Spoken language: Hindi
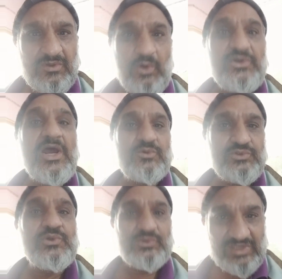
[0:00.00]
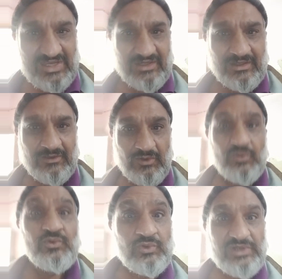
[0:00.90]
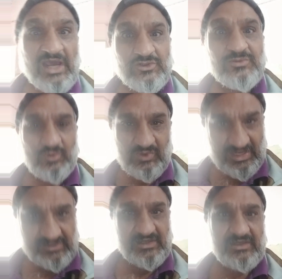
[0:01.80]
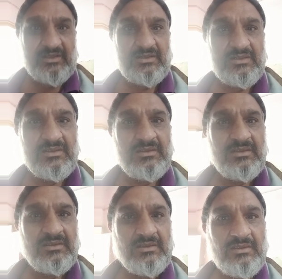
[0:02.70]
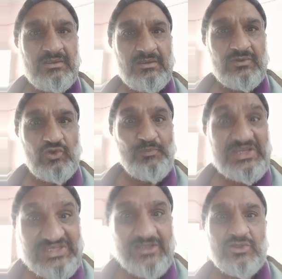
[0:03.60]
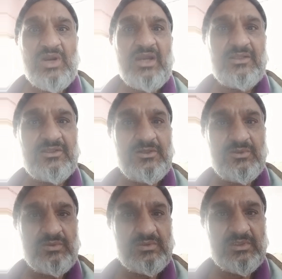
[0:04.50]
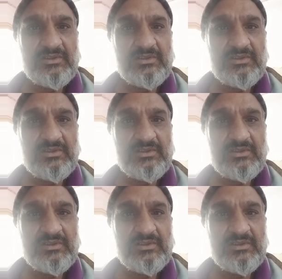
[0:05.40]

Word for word: और डाकू जो होते हैं ना उनको डाकू बोलना चाहिए जो बच्चे चुरा लेते हैं लोगों के